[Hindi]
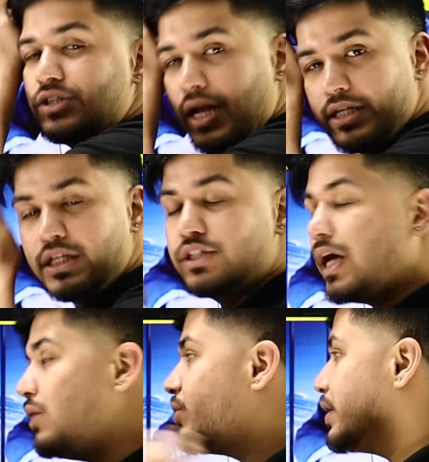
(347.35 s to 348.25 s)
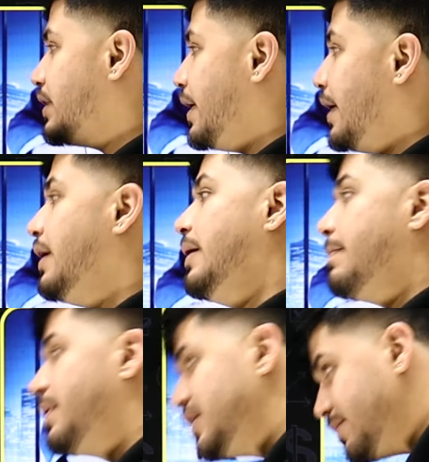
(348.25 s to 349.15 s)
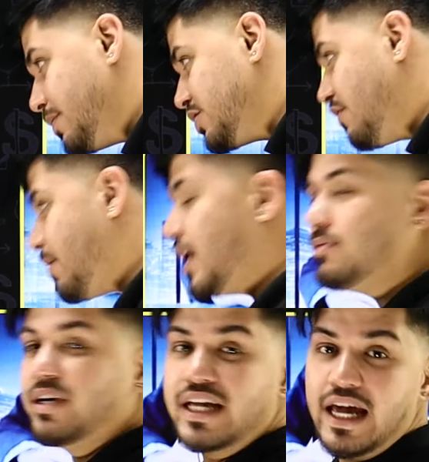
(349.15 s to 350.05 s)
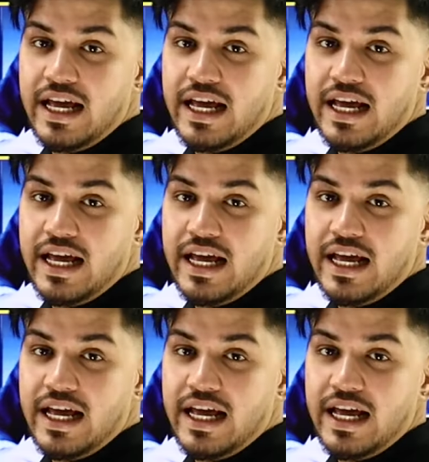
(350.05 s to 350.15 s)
चलिए जी चालू करते हैं प्रिंसिपल्स ऑफ मैनेजमेंट के